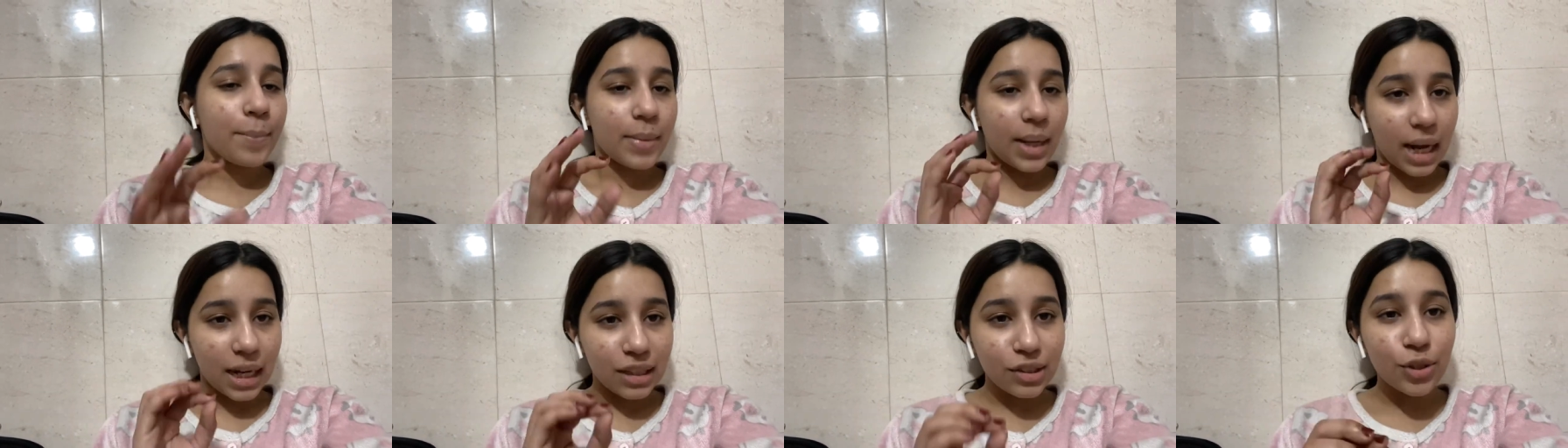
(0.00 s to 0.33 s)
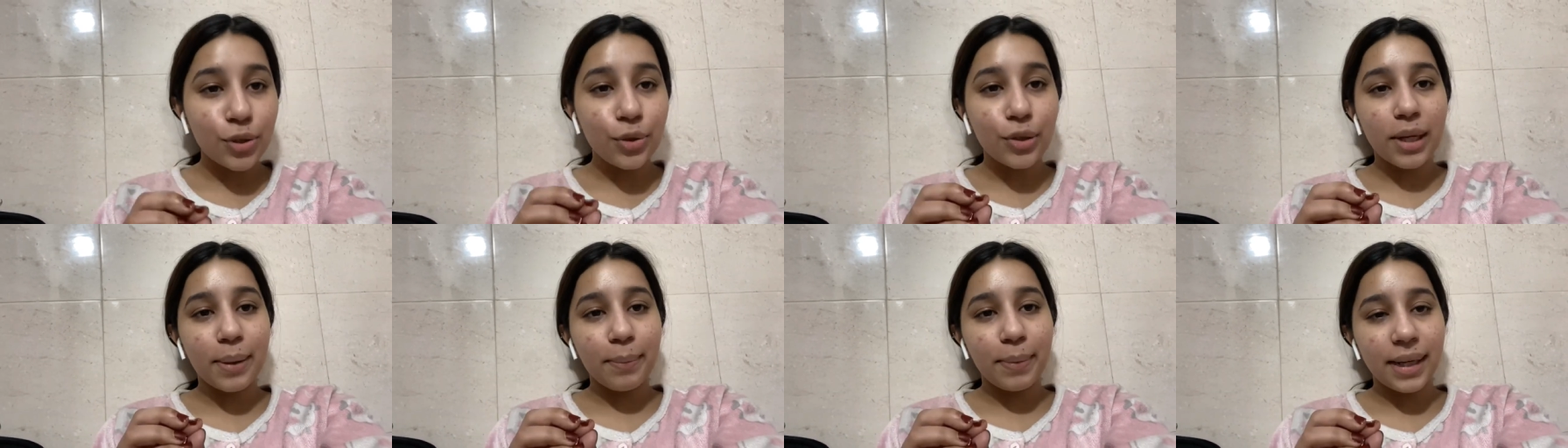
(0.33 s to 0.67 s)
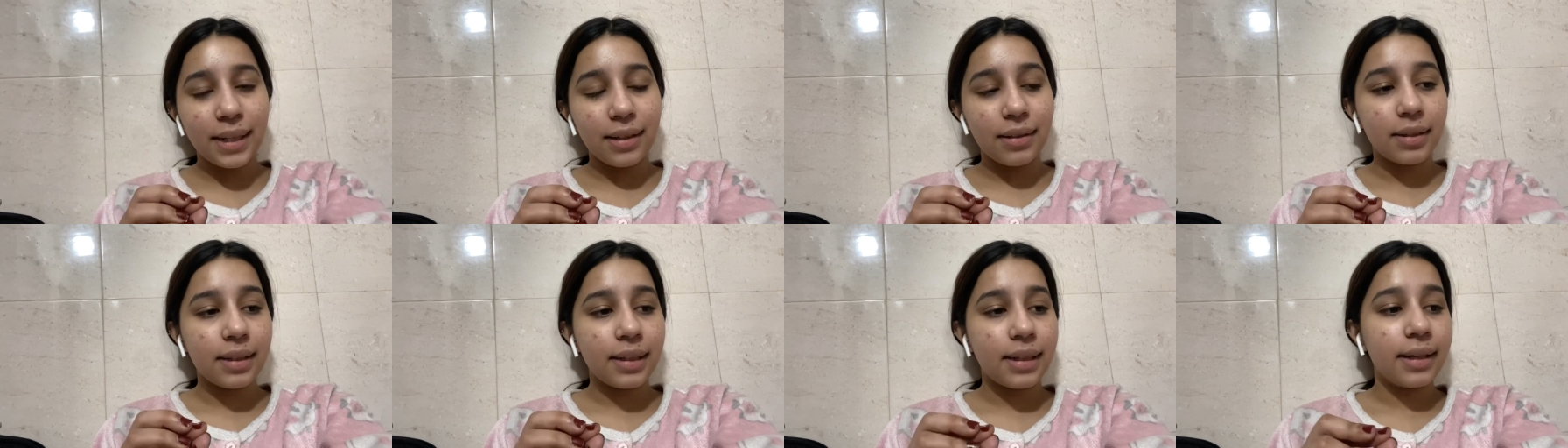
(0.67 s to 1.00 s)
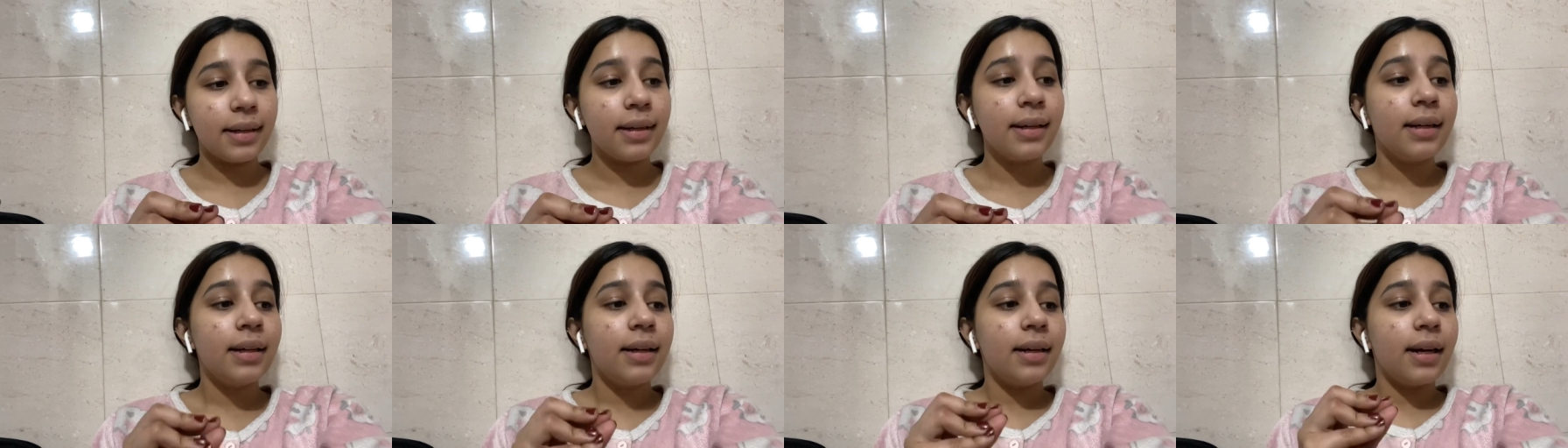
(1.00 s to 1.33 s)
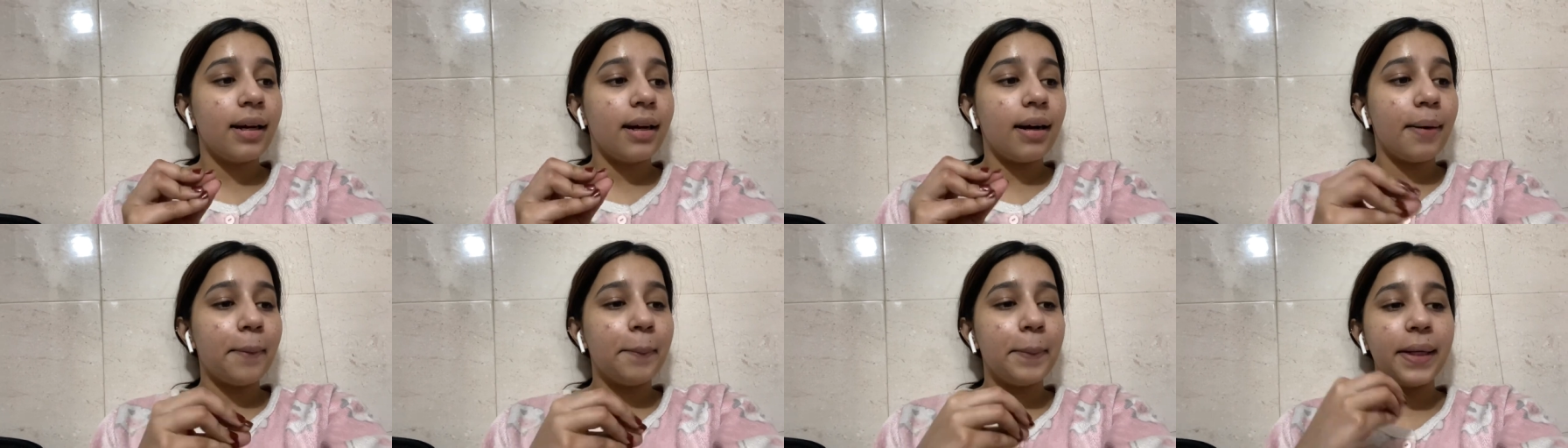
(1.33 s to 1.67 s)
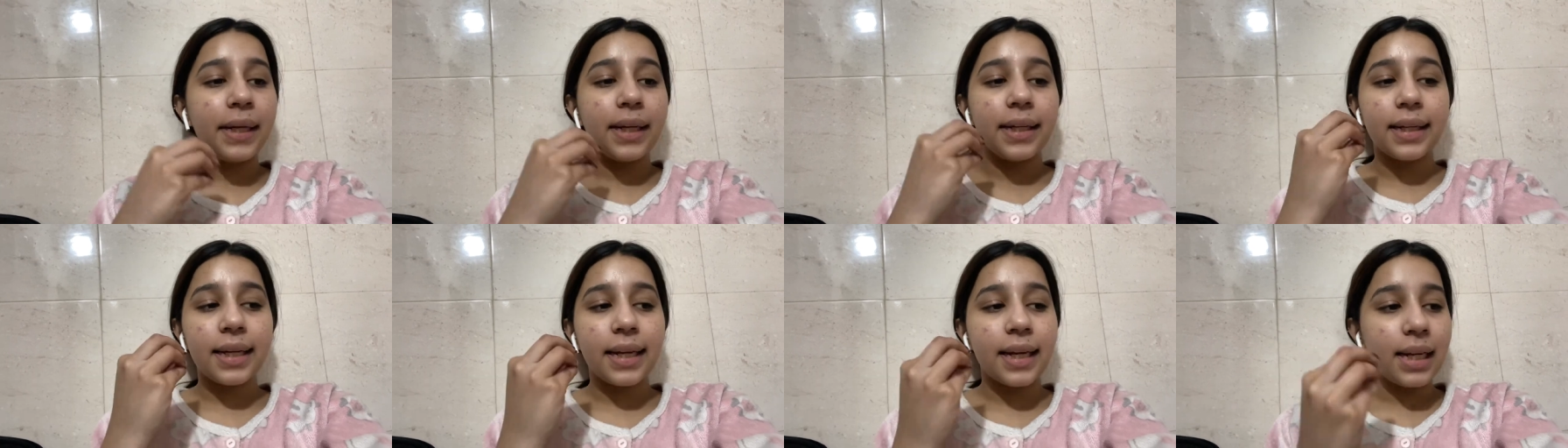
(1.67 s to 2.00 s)
आज थोड़ा बेटर है अभी
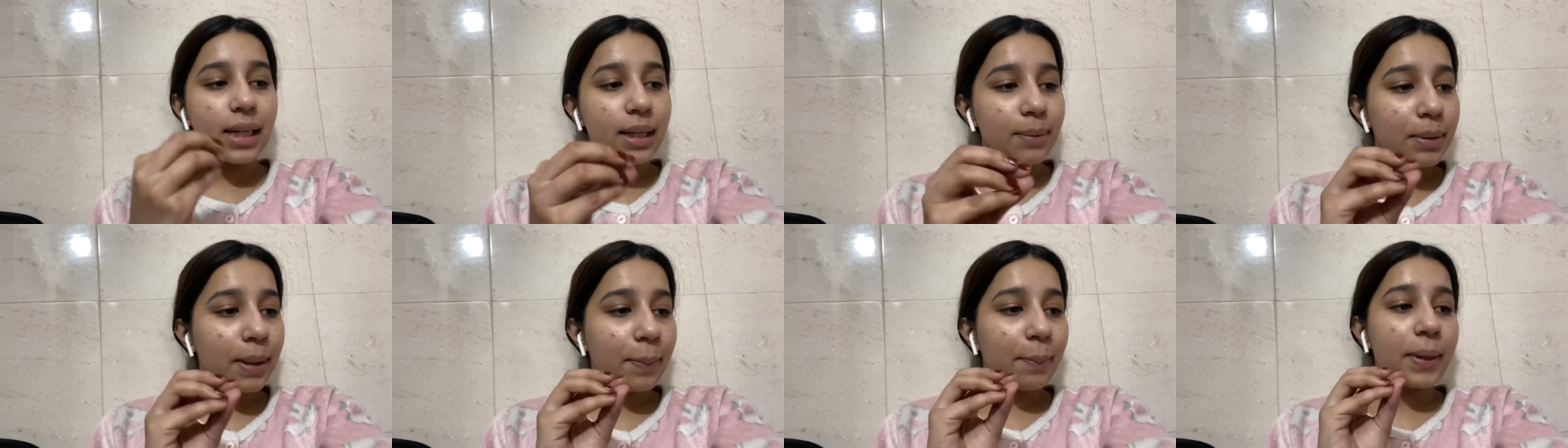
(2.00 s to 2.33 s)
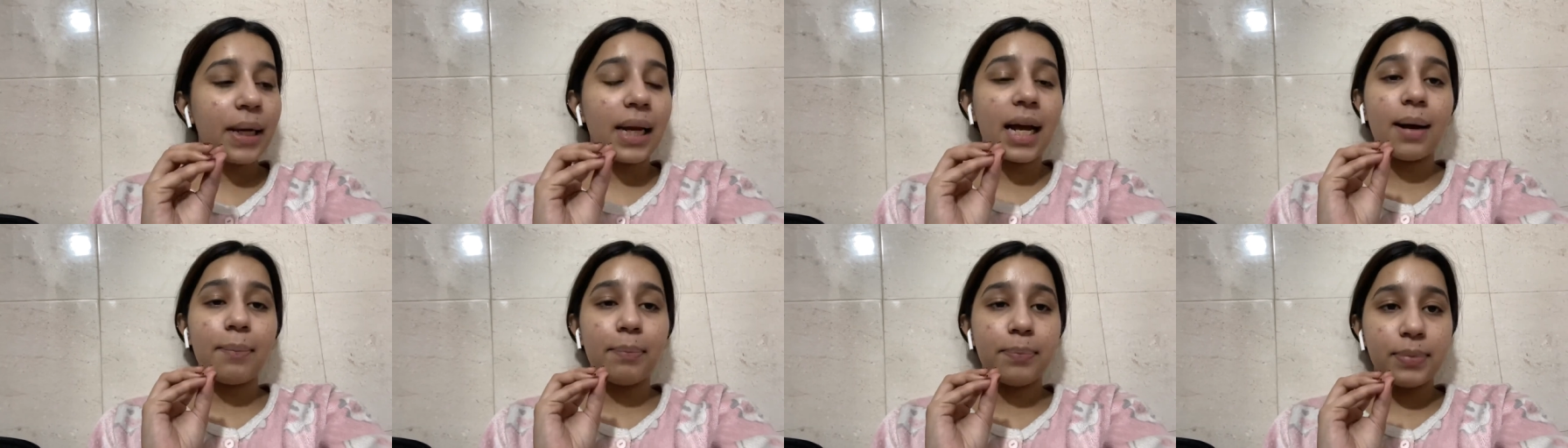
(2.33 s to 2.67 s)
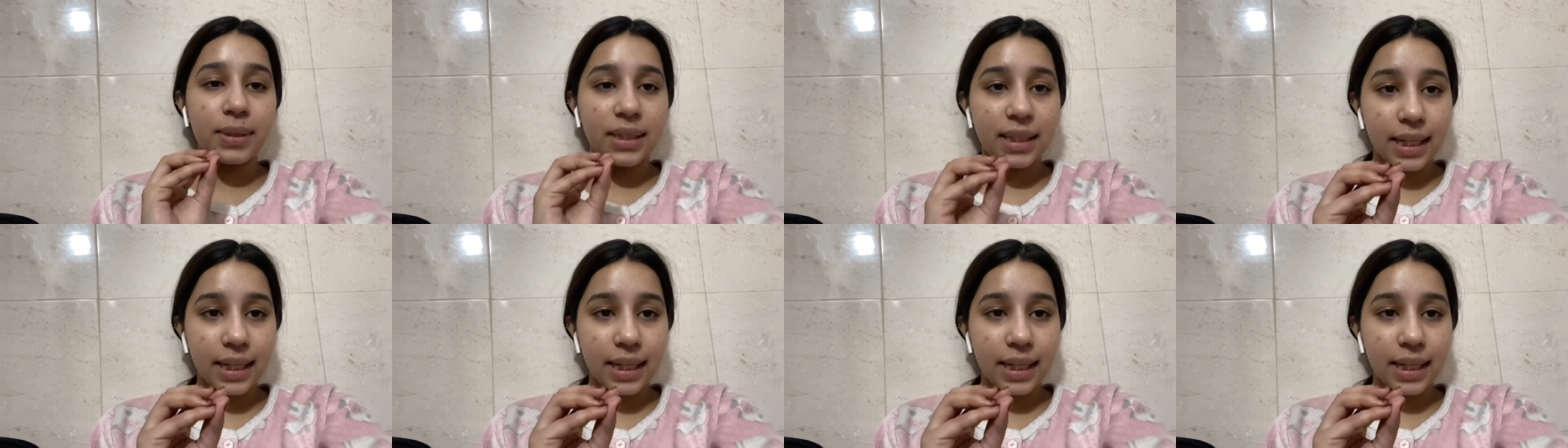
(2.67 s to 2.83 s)
खेल भी अपने आप